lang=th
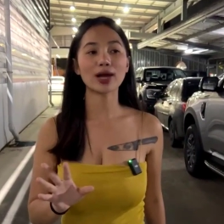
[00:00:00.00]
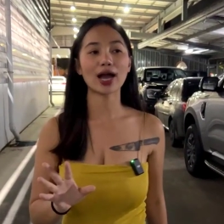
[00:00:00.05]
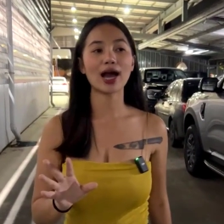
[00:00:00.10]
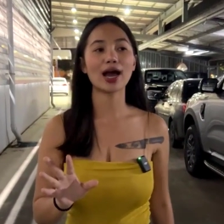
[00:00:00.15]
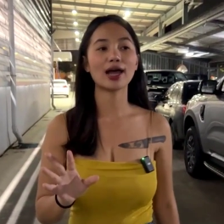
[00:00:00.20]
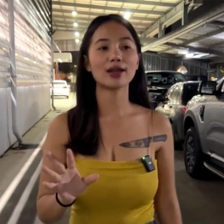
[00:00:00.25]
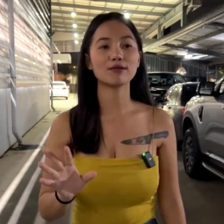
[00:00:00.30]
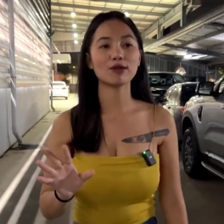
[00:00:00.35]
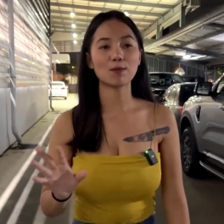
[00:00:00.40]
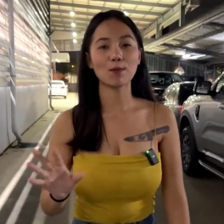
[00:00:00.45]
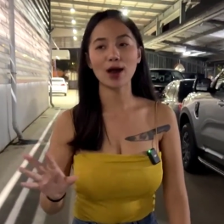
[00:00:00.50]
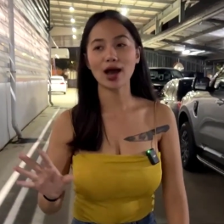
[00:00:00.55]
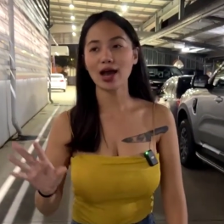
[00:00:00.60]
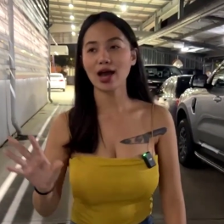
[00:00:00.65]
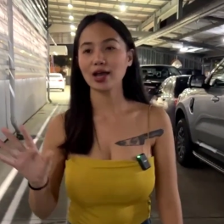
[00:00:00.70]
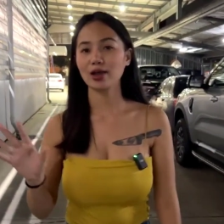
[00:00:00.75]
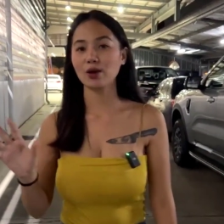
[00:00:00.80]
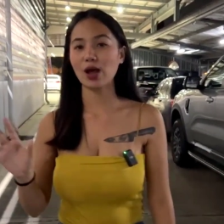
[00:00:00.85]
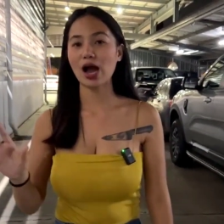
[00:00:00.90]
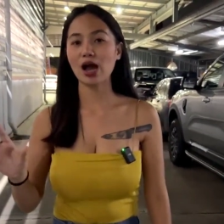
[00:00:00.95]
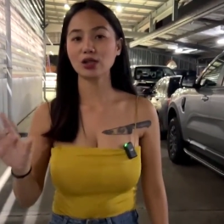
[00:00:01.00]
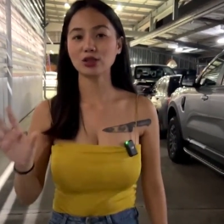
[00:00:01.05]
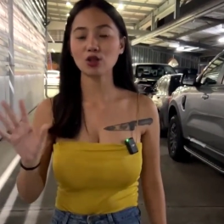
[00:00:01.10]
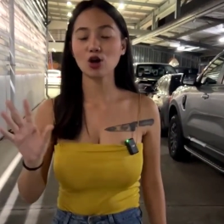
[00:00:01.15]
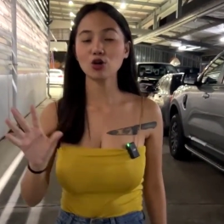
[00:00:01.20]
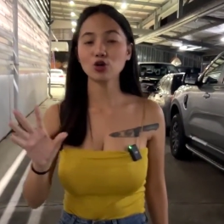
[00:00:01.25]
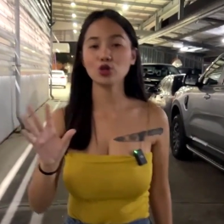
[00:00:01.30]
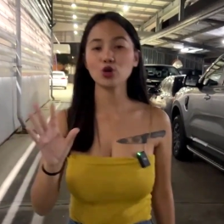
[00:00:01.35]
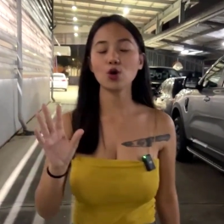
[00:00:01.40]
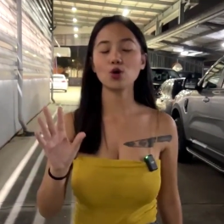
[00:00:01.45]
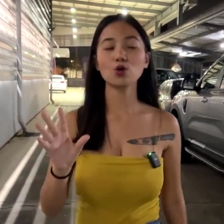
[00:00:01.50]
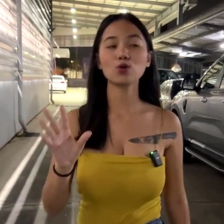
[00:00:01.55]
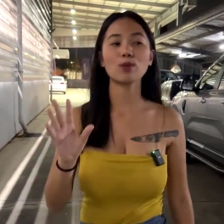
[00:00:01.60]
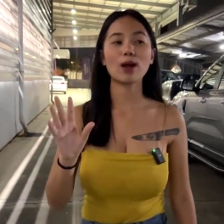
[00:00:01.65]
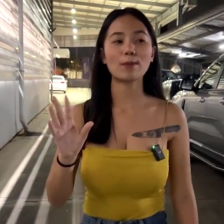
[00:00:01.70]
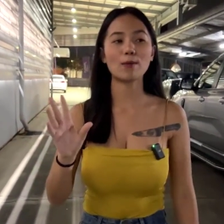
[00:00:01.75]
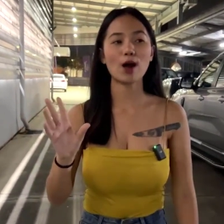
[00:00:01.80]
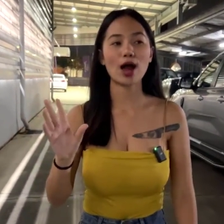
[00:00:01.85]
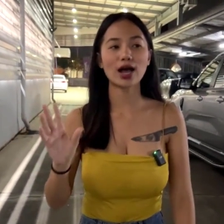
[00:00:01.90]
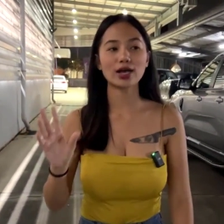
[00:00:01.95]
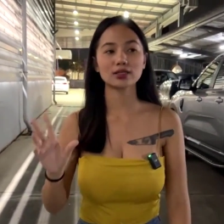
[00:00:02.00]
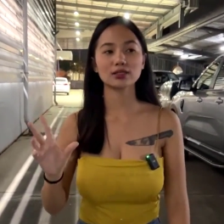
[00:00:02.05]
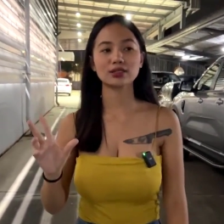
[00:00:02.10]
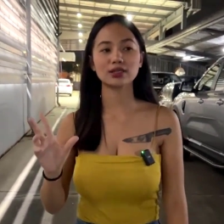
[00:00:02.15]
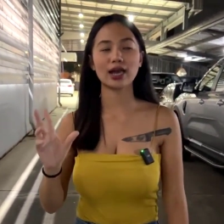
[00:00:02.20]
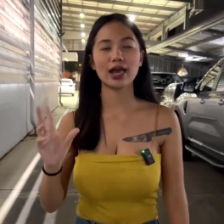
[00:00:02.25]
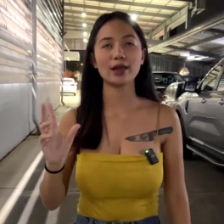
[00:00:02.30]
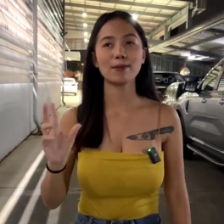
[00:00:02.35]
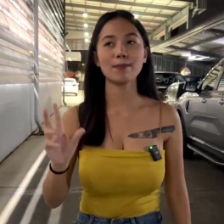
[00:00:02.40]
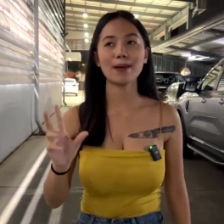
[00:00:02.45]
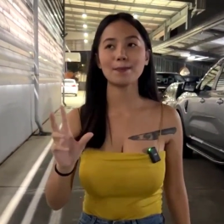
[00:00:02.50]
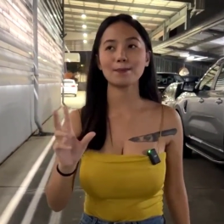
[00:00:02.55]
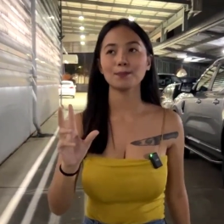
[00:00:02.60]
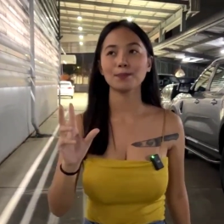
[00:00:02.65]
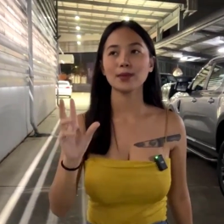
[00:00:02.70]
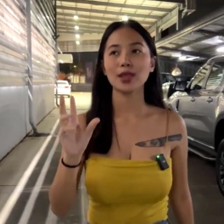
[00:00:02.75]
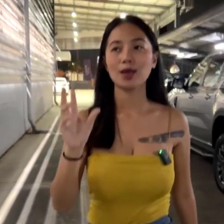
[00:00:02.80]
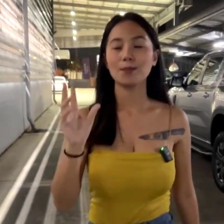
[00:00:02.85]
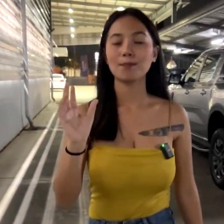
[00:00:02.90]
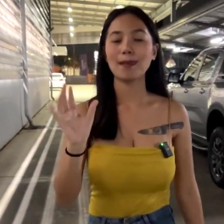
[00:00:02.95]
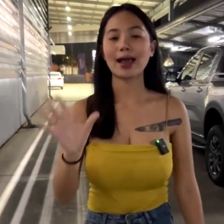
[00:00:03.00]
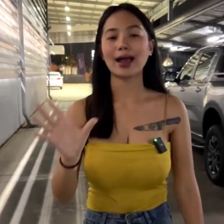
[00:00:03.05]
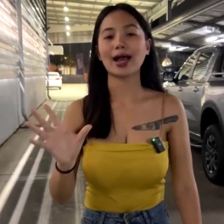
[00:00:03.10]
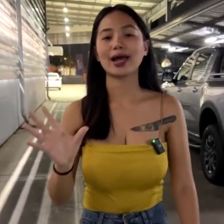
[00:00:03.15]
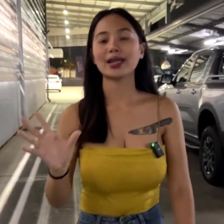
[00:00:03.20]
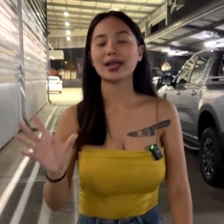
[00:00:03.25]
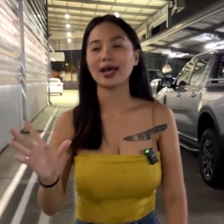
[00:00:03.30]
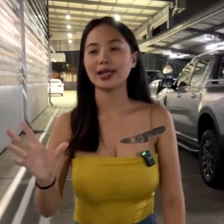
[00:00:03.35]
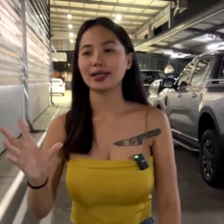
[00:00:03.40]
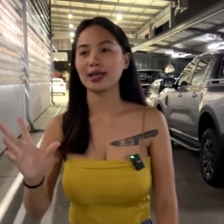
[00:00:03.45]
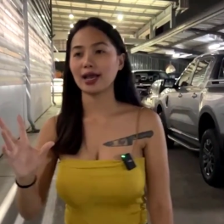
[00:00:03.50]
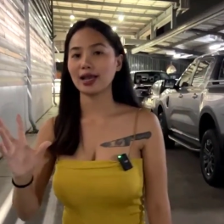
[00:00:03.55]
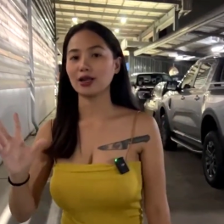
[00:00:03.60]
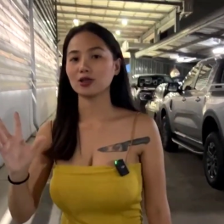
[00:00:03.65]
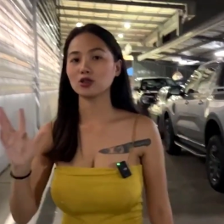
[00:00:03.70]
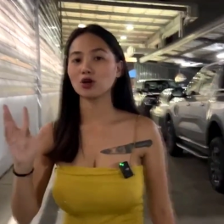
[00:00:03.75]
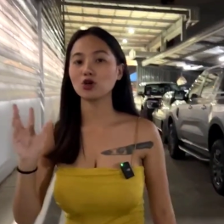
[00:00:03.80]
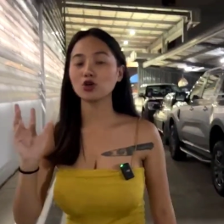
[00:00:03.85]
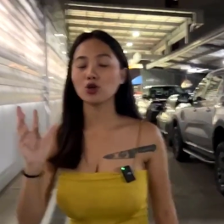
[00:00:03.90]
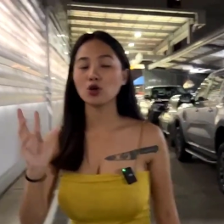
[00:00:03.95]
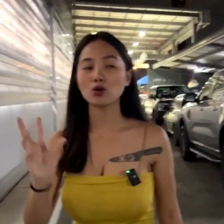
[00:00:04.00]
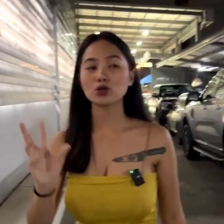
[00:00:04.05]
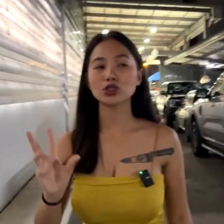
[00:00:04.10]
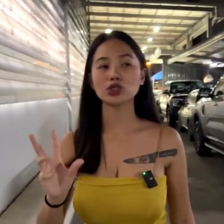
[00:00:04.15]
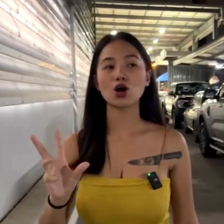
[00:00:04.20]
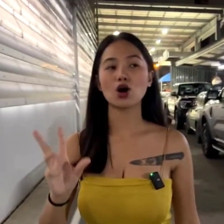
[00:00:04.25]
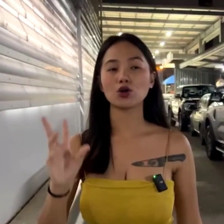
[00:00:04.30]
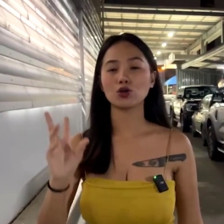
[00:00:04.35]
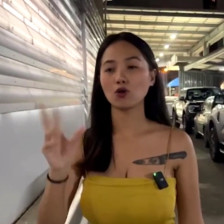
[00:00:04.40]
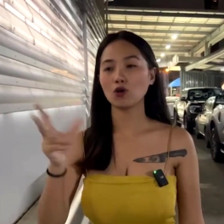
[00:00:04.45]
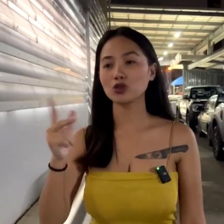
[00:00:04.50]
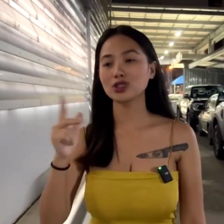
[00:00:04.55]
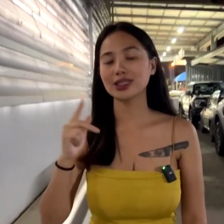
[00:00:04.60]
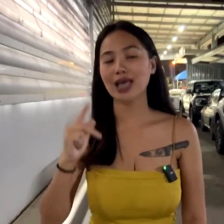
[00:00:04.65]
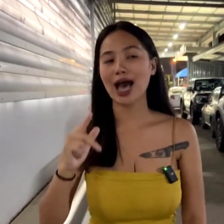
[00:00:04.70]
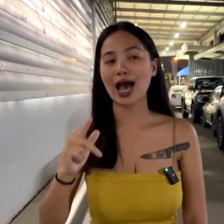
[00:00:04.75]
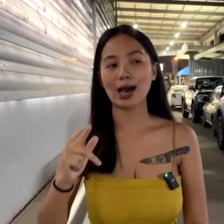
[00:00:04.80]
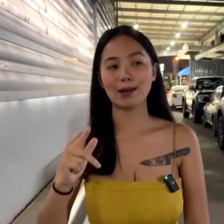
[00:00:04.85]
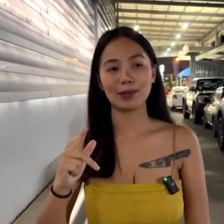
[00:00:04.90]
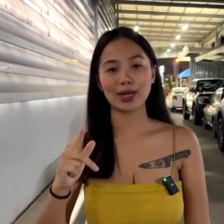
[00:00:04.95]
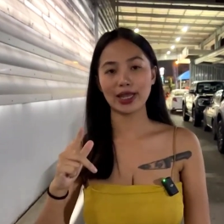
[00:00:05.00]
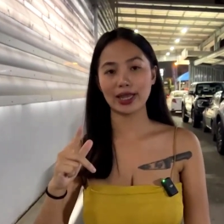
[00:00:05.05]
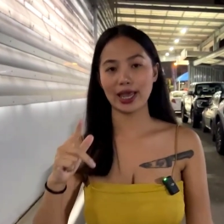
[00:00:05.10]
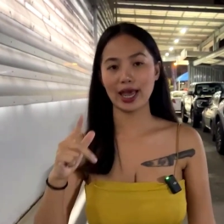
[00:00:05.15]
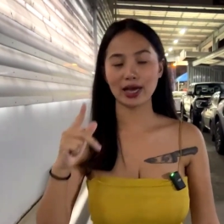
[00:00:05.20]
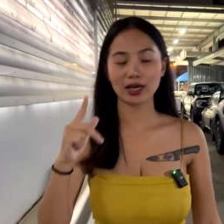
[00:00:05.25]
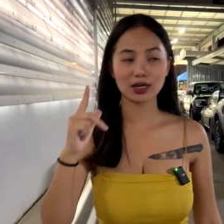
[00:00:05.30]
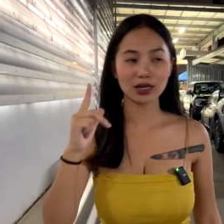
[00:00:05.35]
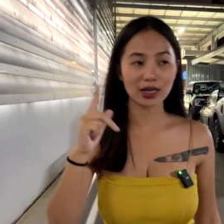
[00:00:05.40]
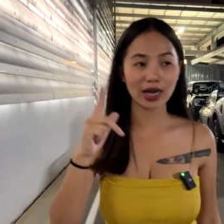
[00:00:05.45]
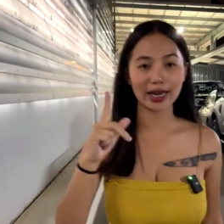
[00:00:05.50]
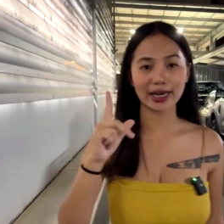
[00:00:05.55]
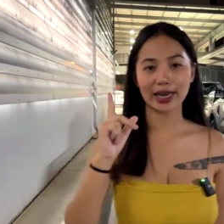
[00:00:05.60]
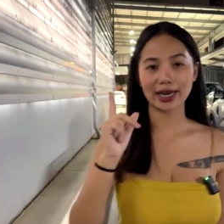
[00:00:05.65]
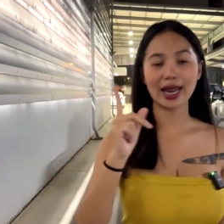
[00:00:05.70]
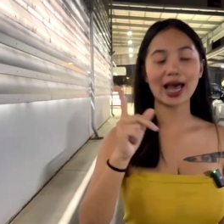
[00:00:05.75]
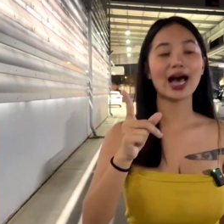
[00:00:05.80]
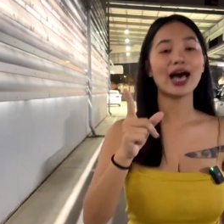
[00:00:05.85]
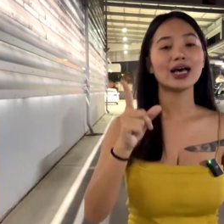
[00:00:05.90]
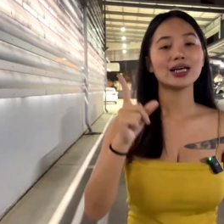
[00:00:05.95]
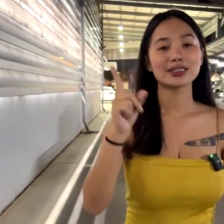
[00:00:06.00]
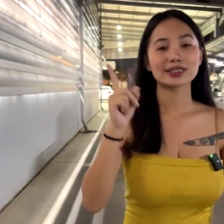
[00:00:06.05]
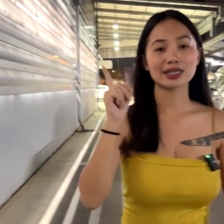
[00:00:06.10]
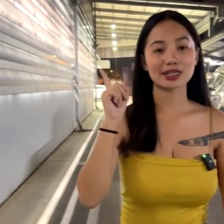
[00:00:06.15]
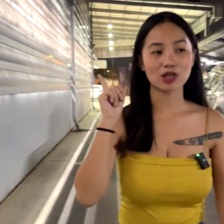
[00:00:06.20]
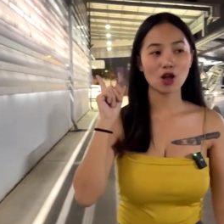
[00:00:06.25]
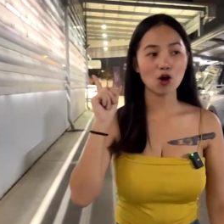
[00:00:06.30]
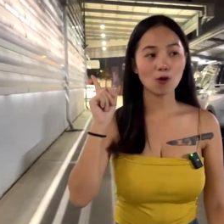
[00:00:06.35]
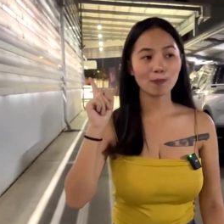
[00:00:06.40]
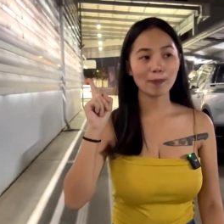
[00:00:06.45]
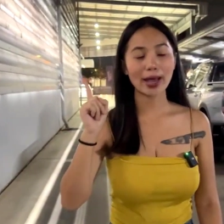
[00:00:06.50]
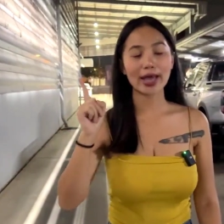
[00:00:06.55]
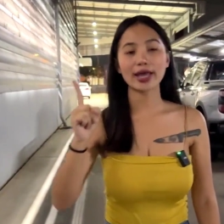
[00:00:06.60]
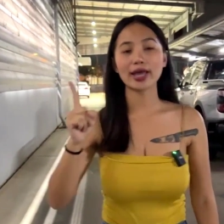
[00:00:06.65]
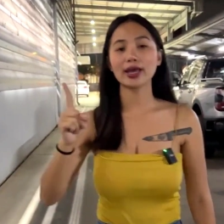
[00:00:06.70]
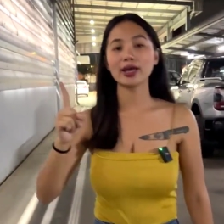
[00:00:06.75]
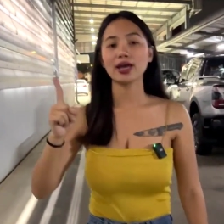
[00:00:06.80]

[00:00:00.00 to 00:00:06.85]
วมการแบบว่าต้องยกแบบว่าใช้แบบแม็กขนาดใหญ่แล้วต้องยก2ยก3อะไรเงี้ยคืออันนั้นอ่ะจะต้องไป